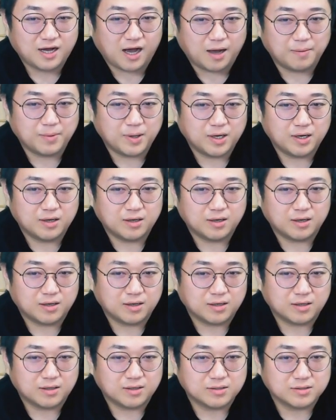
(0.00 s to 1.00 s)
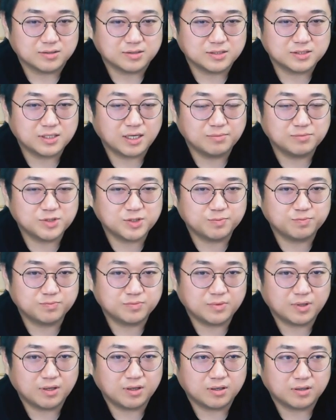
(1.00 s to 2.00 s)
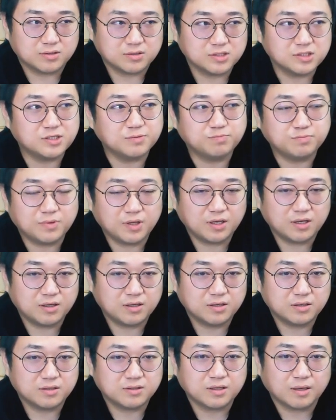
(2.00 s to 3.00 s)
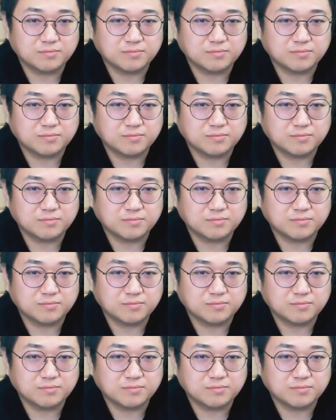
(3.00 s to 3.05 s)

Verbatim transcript: 아마 20, 30대 20대